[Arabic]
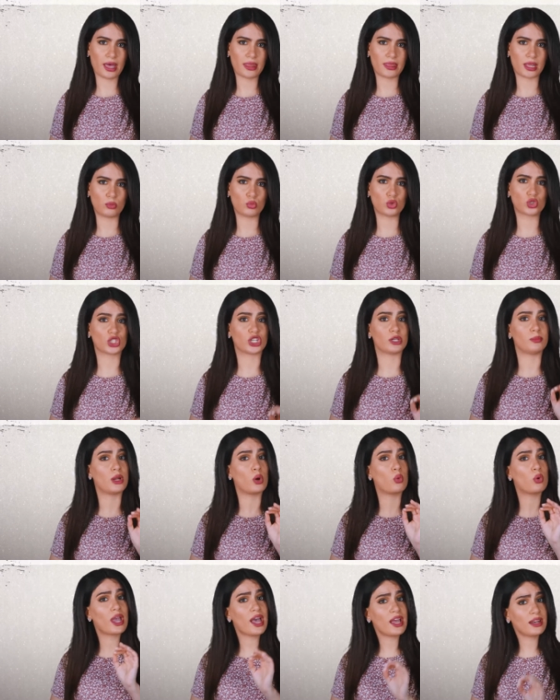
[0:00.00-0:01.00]
هذا المجرم
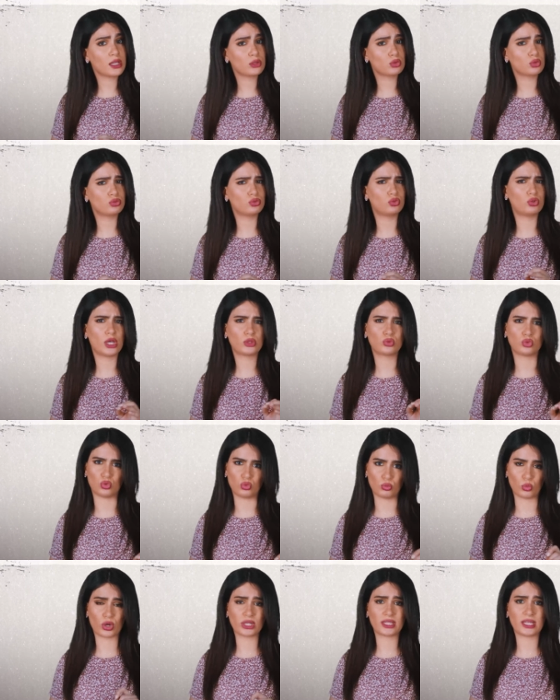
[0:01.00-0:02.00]
لو كانت
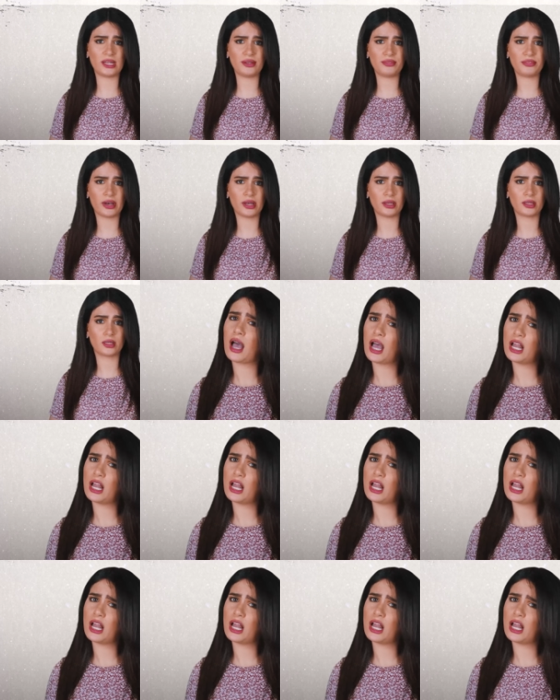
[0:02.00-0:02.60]
طفولته مختلفة؟